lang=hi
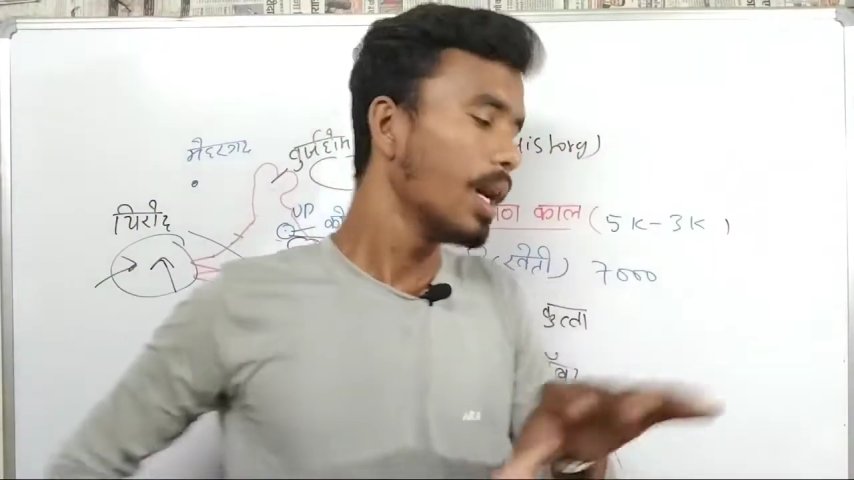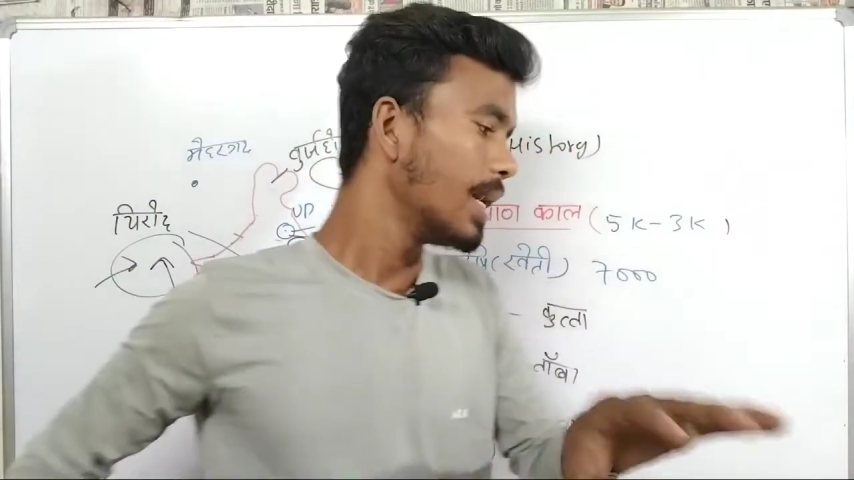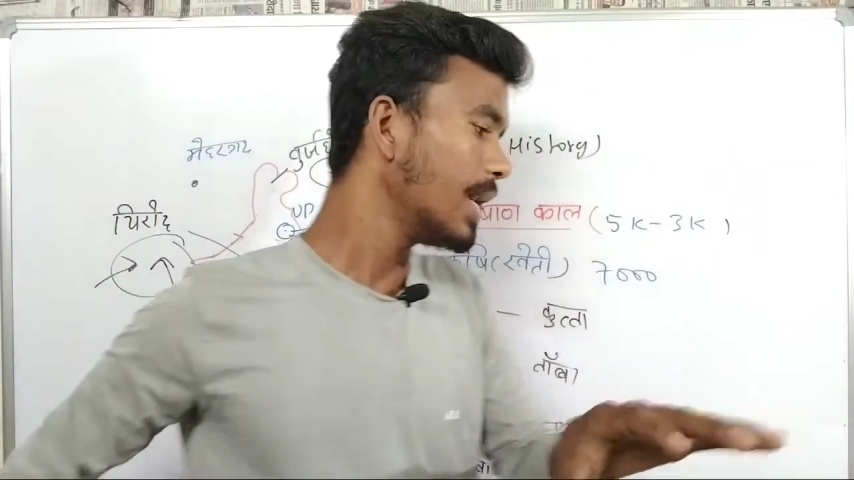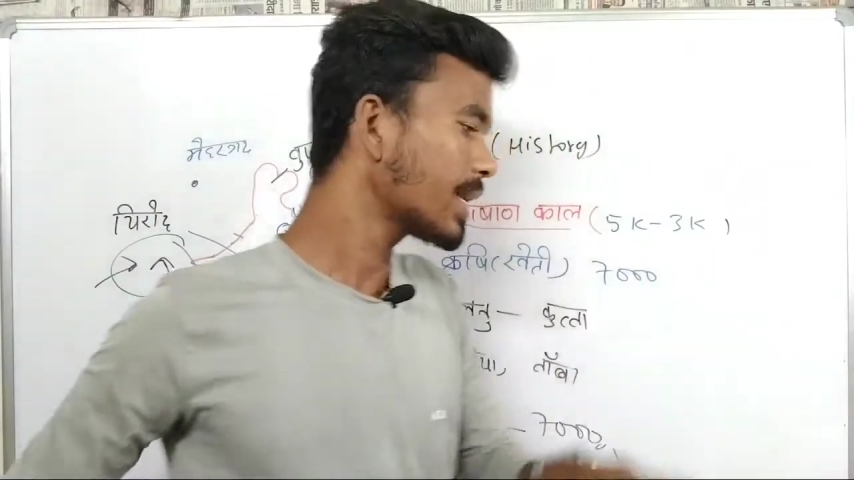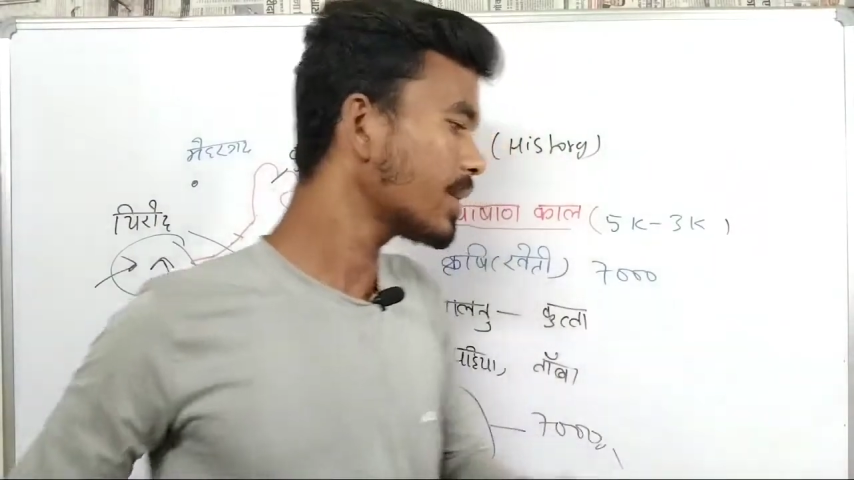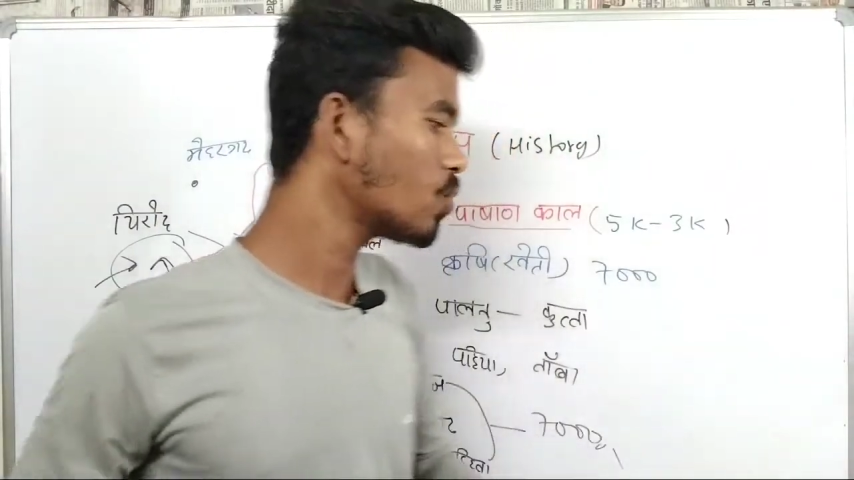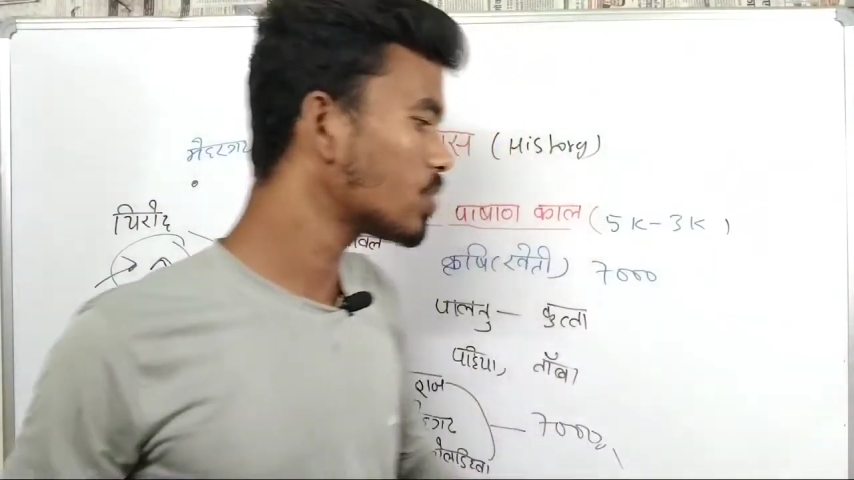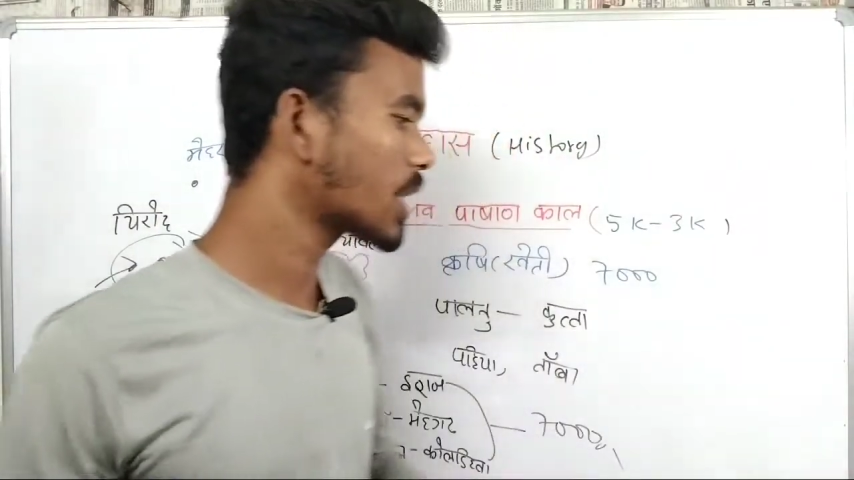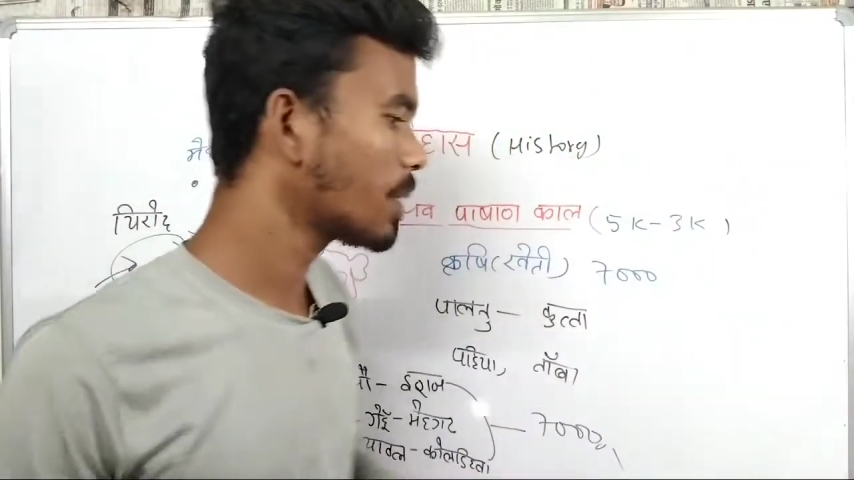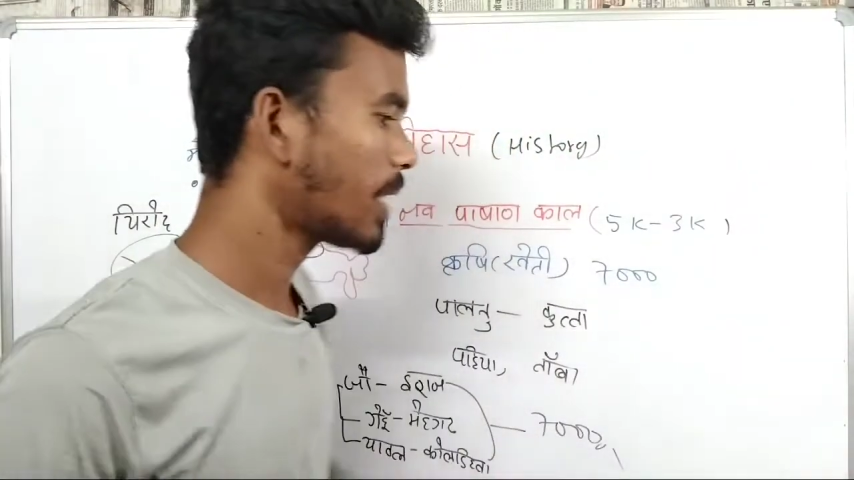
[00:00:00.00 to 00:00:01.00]
लेकिन
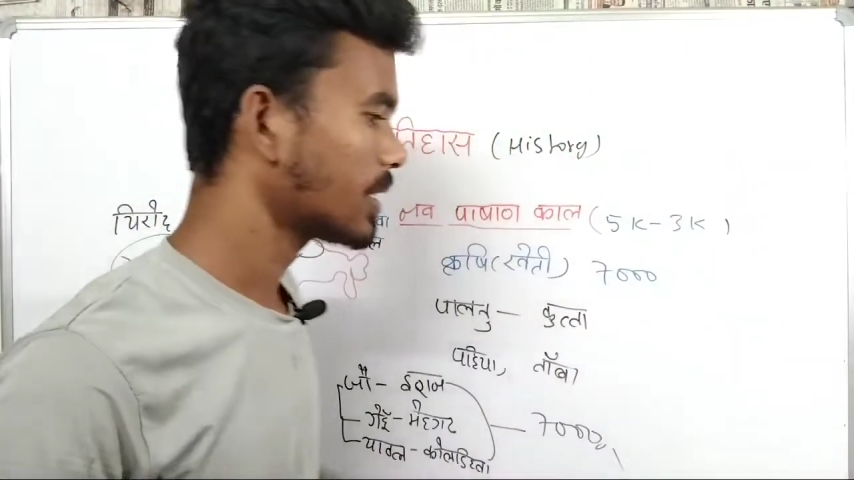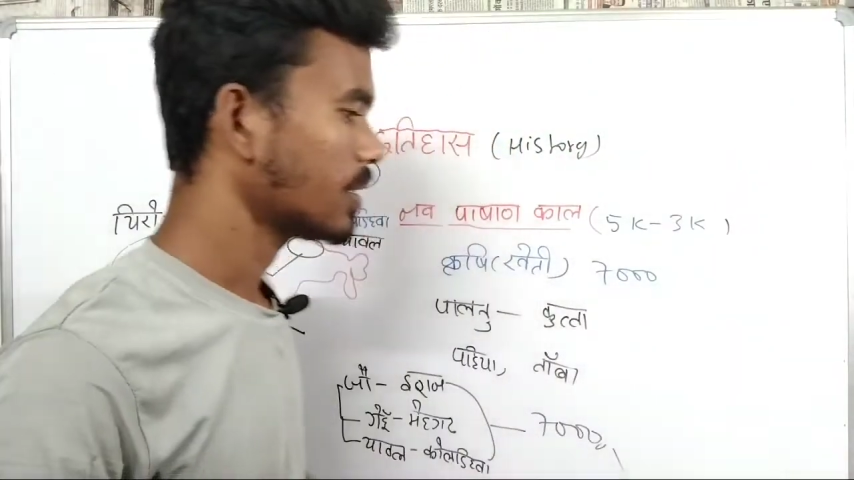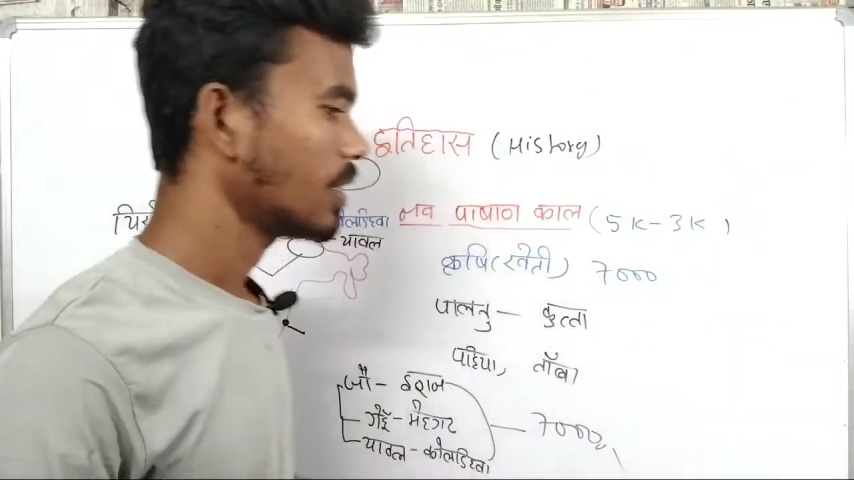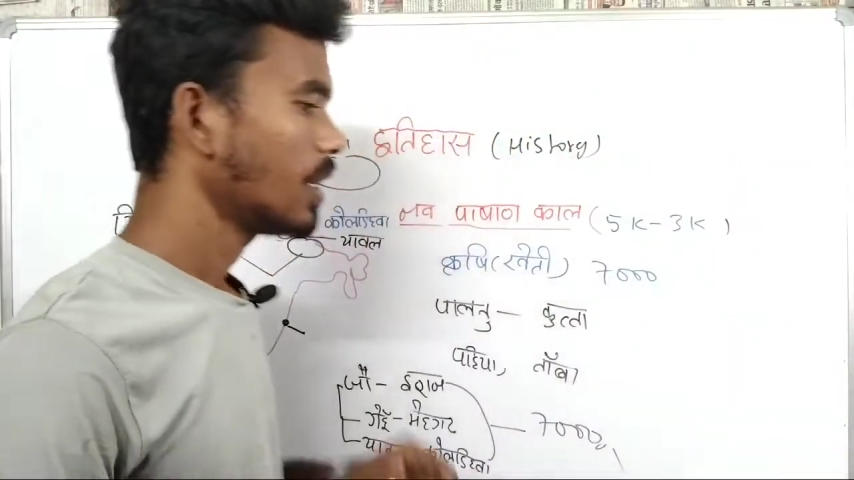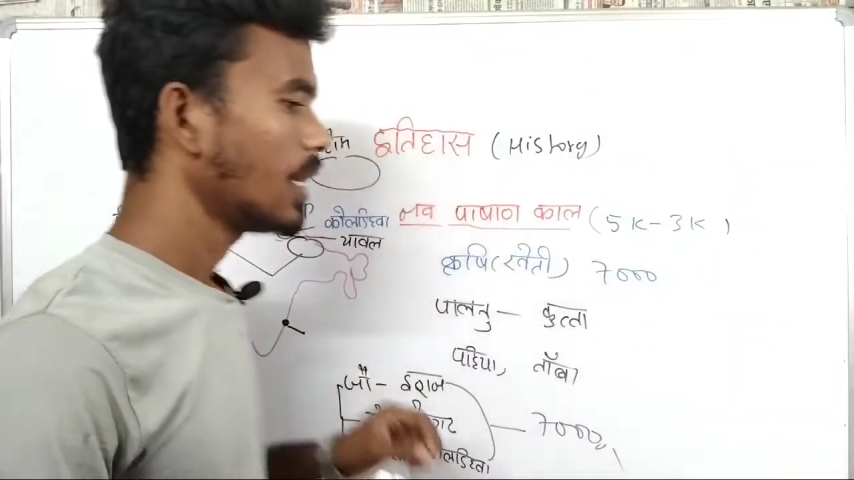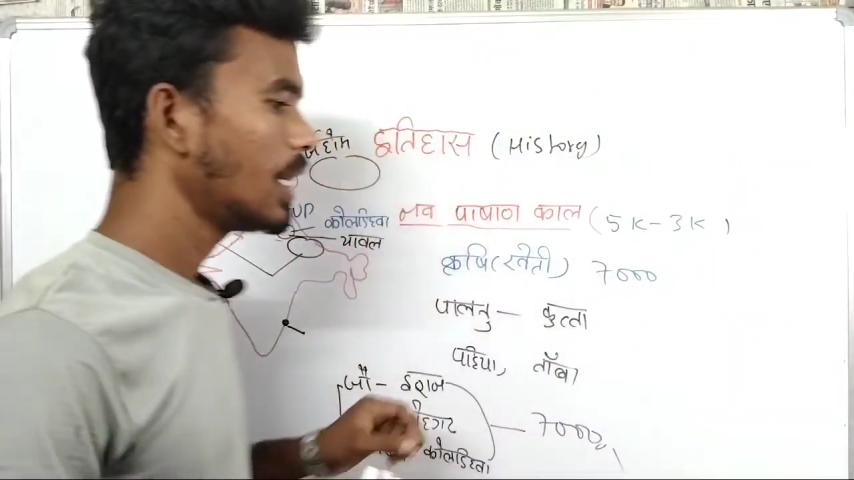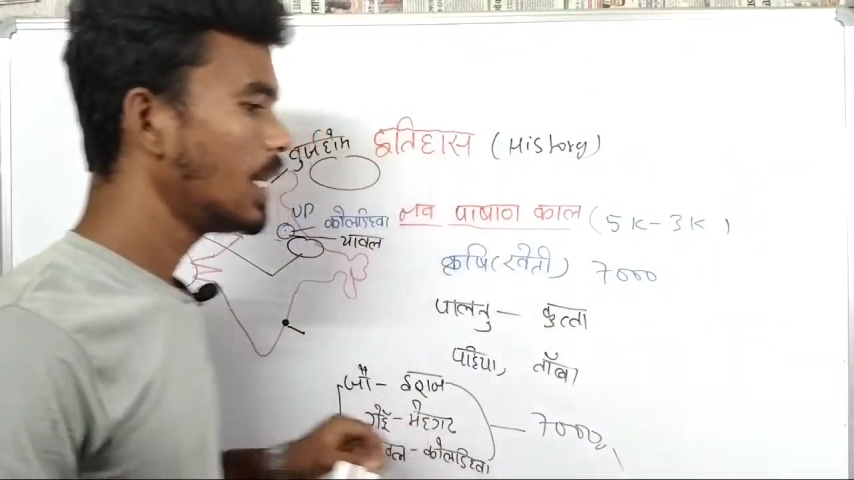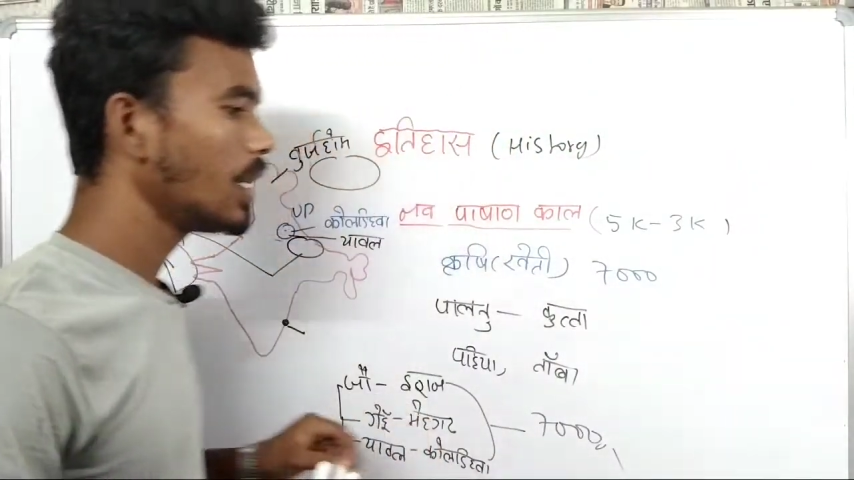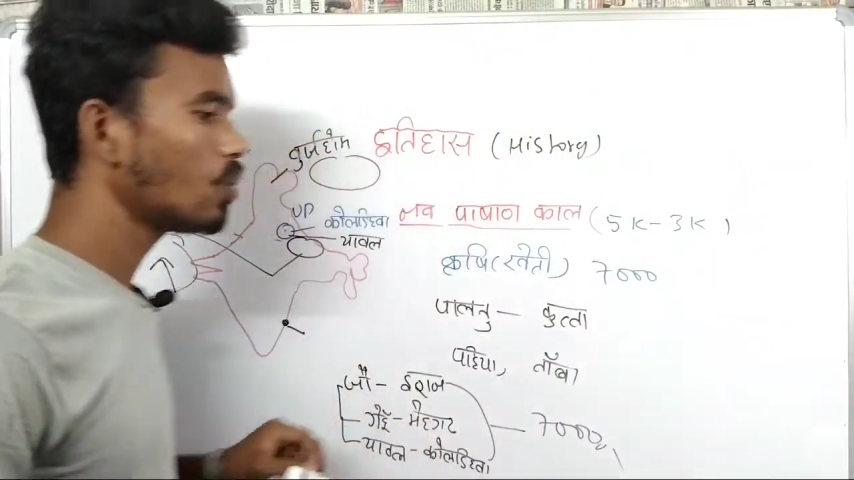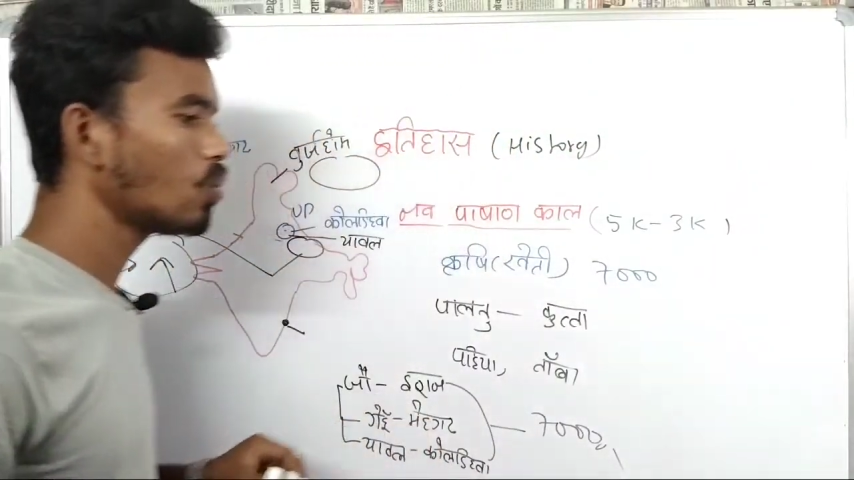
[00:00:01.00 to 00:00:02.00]
उसके बाद
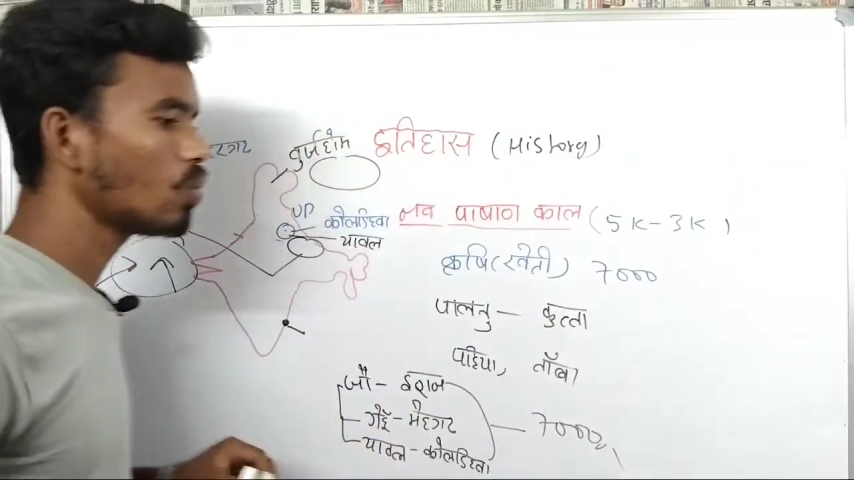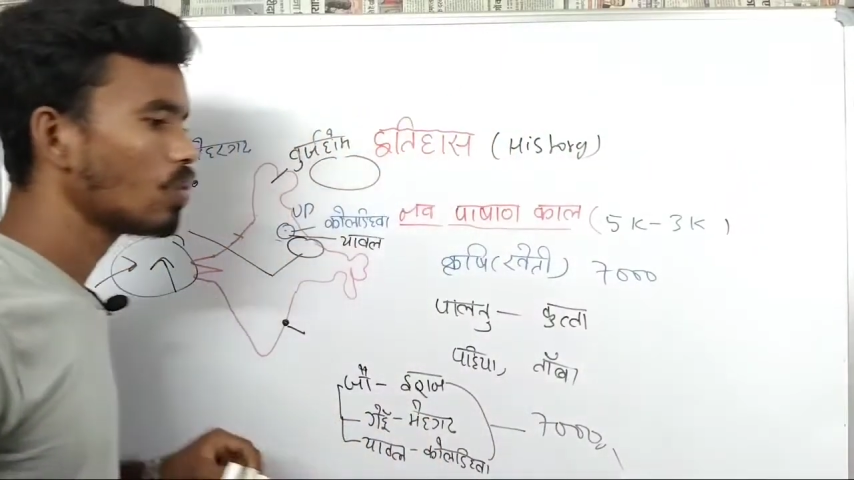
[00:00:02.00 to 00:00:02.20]
लेहू